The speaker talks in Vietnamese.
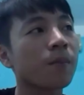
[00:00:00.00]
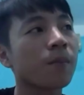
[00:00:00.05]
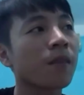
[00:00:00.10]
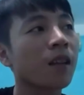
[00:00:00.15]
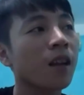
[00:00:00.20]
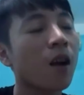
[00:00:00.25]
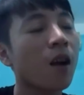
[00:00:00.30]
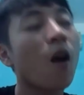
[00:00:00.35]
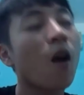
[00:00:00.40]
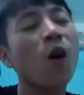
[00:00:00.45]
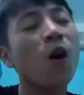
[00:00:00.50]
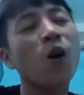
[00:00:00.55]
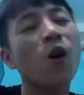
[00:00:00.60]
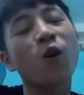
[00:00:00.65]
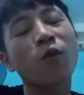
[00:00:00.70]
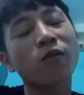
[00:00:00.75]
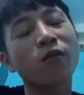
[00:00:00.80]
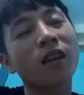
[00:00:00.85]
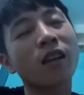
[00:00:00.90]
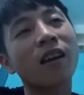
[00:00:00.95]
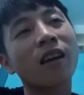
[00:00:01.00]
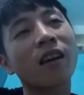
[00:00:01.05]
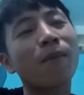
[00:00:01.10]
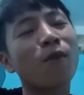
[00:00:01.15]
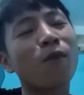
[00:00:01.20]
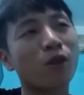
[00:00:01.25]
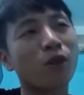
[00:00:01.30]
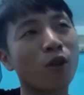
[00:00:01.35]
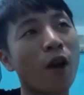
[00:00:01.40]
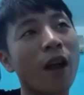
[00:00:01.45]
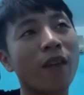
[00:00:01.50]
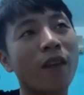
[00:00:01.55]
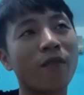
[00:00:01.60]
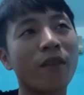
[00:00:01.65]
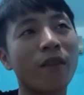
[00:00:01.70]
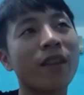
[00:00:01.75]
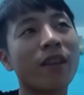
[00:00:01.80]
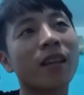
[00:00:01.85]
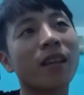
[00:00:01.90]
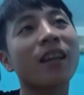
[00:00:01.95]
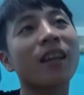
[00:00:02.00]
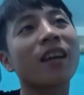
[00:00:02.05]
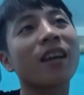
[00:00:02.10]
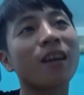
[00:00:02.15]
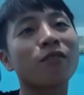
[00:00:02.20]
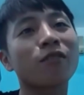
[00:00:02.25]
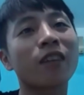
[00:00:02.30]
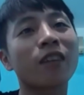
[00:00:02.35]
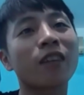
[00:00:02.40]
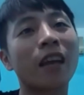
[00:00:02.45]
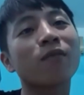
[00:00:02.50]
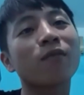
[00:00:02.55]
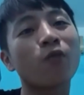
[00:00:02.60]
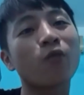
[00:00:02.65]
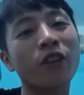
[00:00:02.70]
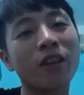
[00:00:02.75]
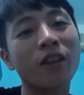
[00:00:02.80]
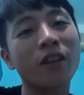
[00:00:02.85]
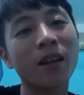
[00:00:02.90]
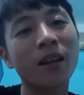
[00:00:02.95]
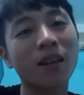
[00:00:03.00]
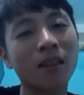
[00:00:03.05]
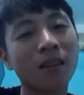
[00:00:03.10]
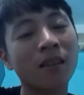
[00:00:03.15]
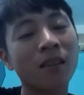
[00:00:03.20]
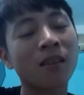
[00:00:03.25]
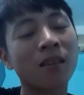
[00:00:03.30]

con cũng từng là một đoàn viên thanh niên cộng sản thành phố hồ chí minh